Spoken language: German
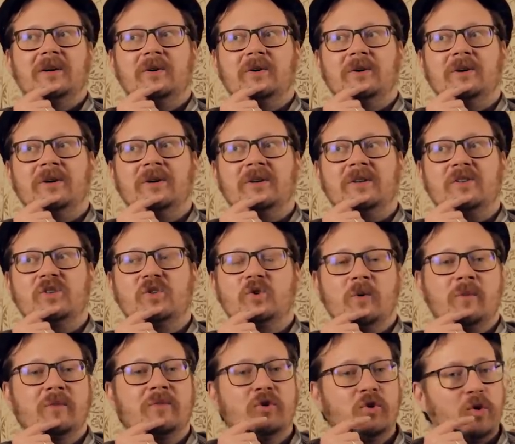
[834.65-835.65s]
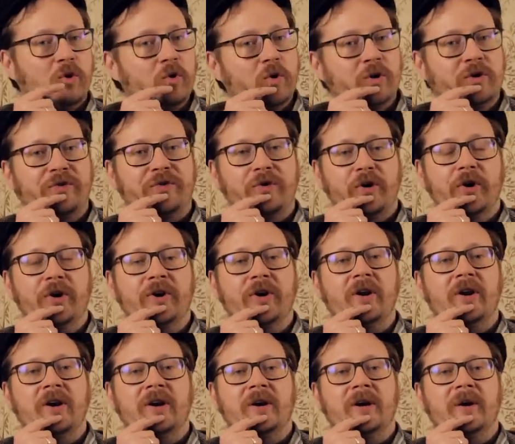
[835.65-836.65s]
äh, zum Tod
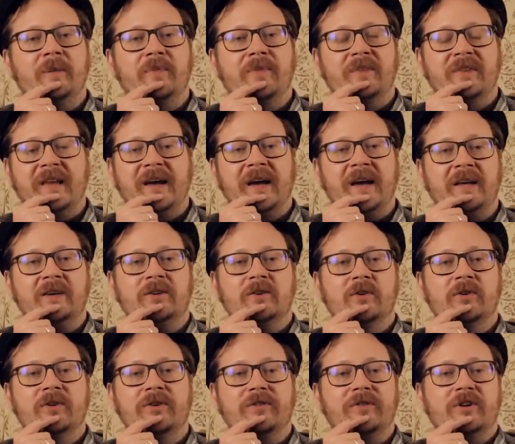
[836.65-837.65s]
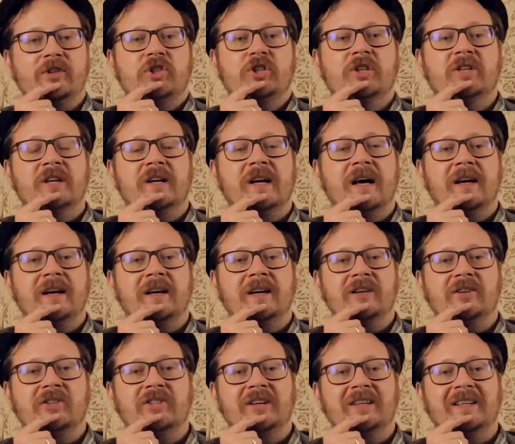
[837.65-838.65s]
von ähm, Dad und verschiedenen anderen
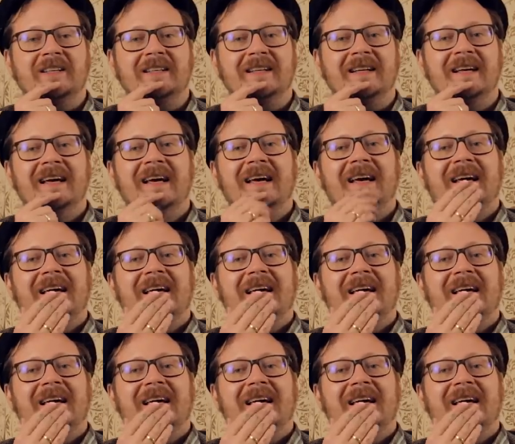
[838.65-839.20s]
Geschichten.